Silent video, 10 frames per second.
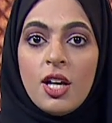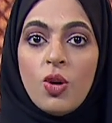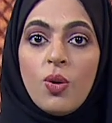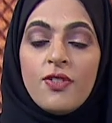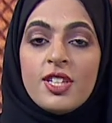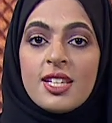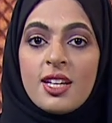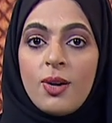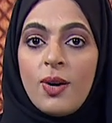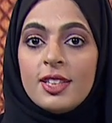وفي
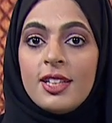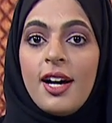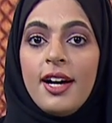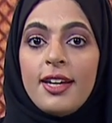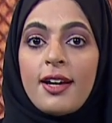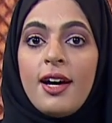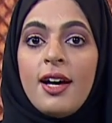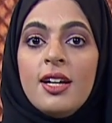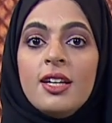سنوات لاحقة